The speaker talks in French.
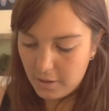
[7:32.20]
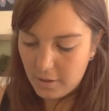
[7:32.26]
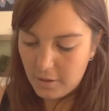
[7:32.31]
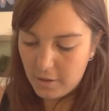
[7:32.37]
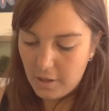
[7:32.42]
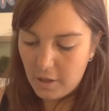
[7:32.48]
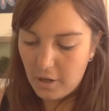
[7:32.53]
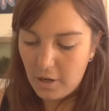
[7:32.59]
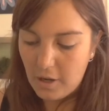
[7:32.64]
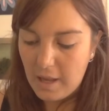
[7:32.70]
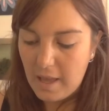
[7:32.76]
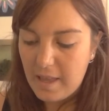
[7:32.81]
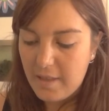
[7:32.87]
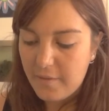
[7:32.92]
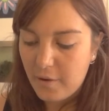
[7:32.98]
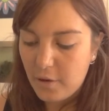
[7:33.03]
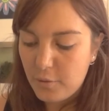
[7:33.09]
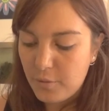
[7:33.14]
alors là,
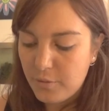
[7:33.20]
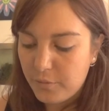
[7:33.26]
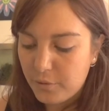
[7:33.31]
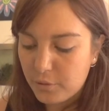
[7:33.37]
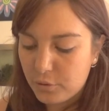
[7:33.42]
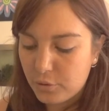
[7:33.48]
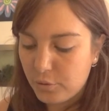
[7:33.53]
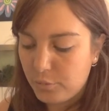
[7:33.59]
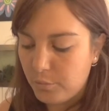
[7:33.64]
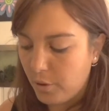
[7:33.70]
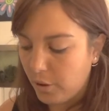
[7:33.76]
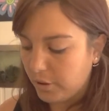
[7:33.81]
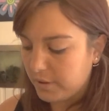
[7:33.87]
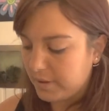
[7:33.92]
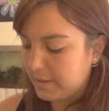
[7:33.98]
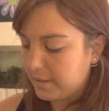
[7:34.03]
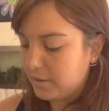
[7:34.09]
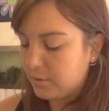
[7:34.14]
évaluez votre humeur.
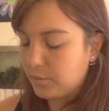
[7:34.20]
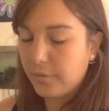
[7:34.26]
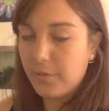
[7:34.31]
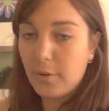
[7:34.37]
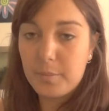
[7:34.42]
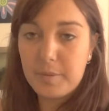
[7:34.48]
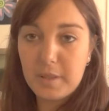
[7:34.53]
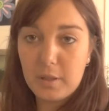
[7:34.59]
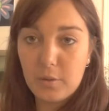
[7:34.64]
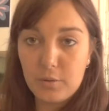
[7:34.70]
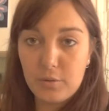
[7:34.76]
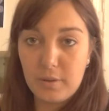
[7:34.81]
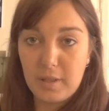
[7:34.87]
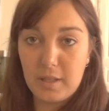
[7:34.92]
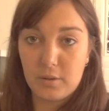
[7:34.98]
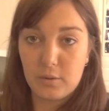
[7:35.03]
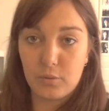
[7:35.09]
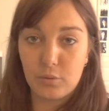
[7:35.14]
Ça, c'est ce qu'on fait en
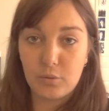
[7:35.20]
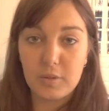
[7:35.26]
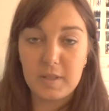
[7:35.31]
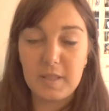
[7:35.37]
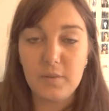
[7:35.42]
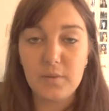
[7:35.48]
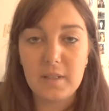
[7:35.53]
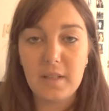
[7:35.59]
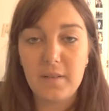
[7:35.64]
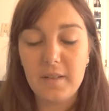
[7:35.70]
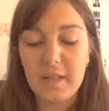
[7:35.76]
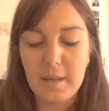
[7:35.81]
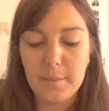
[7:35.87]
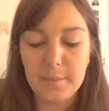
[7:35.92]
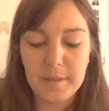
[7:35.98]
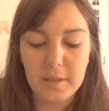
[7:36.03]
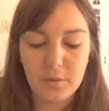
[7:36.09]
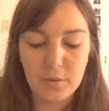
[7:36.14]
psychoéducation. Donc, si vous avez de la
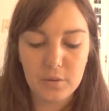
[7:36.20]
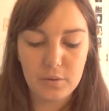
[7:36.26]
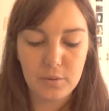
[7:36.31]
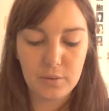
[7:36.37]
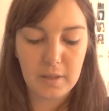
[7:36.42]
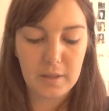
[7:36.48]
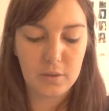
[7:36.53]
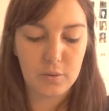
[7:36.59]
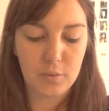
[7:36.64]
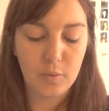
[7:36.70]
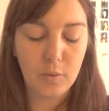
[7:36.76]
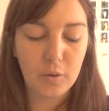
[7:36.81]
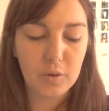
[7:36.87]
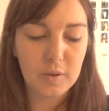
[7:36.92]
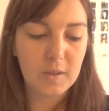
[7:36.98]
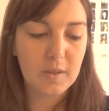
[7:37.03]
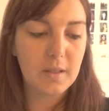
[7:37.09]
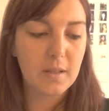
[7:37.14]
psychoéducation,
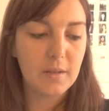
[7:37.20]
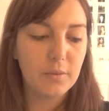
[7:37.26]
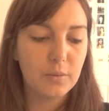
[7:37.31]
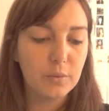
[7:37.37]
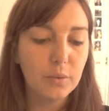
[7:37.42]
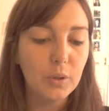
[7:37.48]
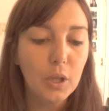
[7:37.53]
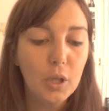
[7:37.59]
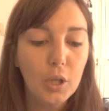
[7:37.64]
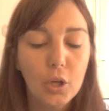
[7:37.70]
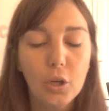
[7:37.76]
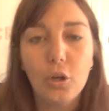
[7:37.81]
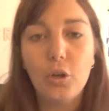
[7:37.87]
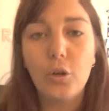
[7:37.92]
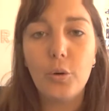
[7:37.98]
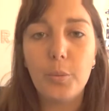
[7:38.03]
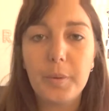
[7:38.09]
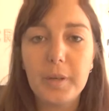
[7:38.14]
renseignez-vous
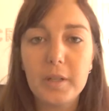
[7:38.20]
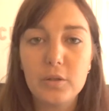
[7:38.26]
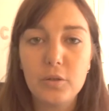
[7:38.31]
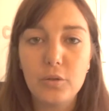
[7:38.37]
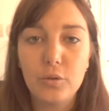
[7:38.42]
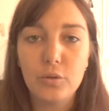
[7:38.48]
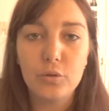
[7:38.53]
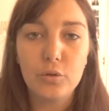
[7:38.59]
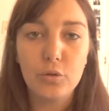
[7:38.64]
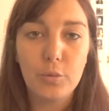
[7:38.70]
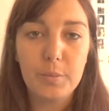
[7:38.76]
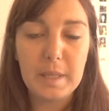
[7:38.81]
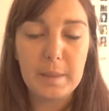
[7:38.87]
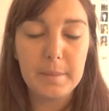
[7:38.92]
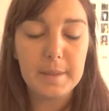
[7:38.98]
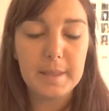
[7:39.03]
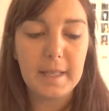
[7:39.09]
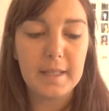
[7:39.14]
auprès de, de
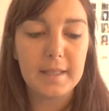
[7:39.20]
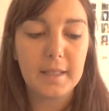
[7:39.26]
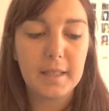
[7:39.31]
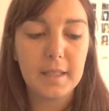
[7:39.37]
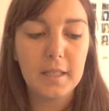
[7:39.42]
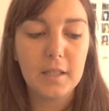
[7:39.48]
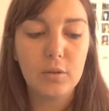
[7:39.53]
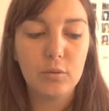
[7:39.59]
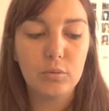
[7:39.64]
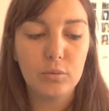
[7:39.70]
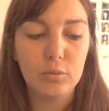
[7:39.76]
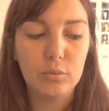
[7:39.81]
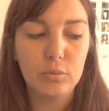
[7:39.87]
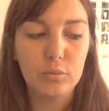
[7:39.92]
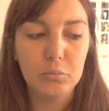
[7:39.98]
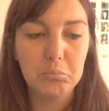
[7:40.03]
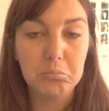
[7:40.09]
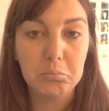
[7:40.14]
l'hôpital psychiatrique
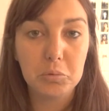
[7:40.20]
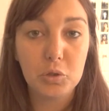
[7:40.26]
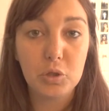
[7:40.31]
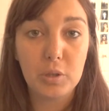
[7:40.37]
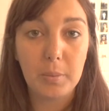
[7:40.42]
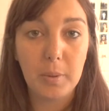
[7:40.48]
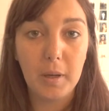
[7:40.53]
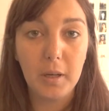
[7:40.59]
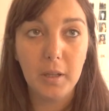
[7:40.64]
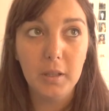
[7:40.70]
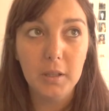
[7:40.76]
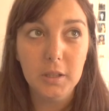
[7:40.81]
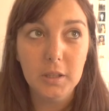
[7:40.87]
ou, je sais pas,